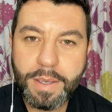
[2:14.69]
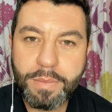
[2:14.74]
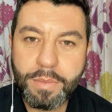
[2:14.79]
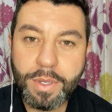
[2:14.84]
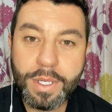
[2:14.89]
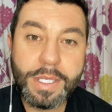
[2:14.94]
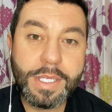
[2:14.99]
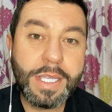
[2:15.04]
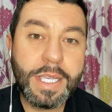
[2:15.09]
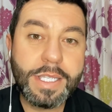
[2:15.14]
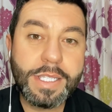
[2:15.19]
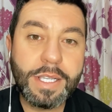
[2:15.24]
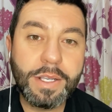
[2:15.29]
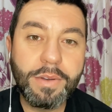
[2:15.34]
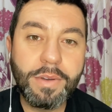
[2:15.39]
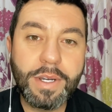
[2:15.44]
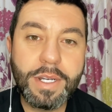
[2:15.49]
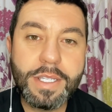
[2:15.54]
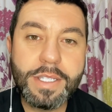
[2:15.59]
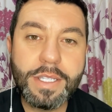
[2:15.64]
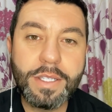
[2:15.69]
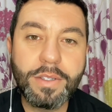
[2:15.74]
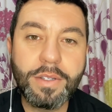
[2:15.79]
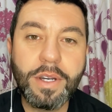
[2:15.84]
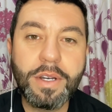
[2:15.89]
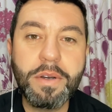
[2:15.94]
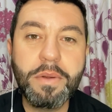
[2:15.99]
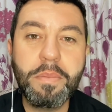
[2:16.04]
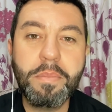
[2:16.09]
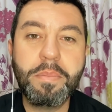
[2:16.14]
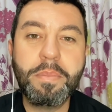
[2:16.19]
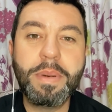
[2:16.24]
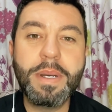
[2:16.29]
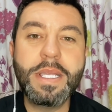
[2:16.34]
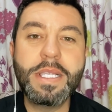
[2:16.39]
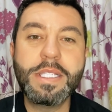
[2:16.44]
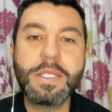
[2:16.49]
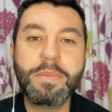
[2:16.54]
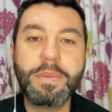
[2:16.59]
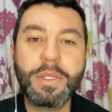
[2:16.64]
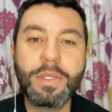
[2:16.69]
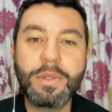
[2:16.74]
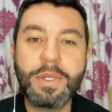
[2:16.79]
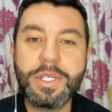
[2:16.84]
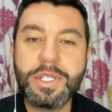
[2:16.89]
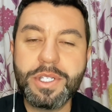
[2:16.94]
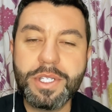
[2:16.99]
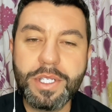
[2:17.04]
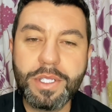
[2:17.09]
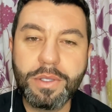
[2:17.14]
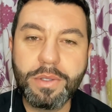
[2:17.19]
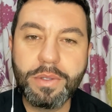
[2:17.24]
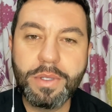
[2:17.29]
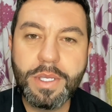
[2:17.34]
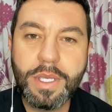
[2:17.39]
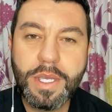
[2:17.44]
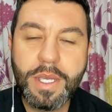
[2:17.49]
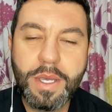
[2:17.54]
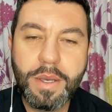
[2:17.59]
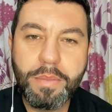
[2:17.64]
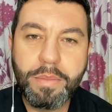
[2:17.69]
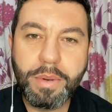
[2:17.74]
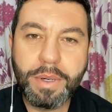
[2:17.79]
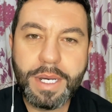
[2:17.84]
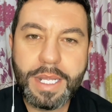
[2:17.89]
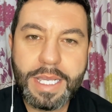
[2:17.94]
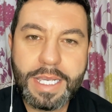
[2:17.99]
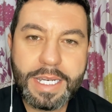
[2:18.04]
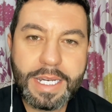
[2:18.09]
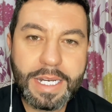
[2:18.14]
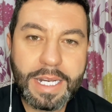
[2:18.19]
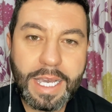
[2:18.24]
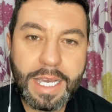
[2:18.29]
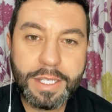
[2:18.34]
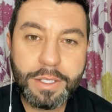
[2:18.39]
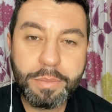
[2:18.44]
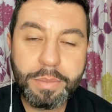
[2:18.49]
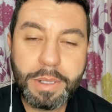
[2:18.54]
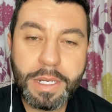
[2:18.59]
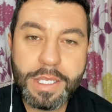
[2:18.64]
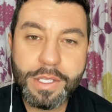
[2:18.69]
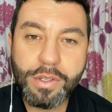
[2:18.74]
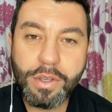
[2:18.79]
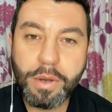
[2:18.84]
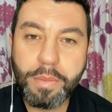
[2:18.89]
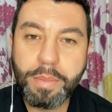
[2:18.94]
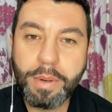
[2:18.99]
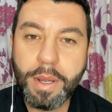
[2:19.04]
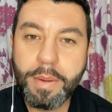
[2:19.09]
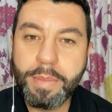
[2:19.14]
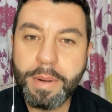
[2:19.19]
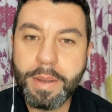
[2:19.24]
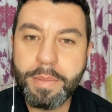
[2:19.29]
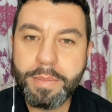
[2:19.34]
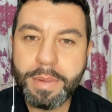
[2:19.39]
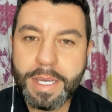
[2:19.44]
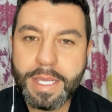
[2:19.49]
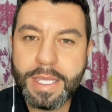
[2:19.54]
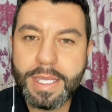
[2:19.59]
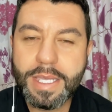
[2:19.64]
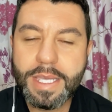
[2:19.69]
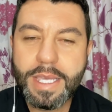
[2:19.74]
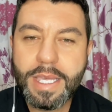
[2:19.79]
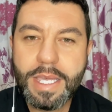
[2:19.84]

Moisés agora se torna um príncipe do Egito, porém criado pela sua própria mãe.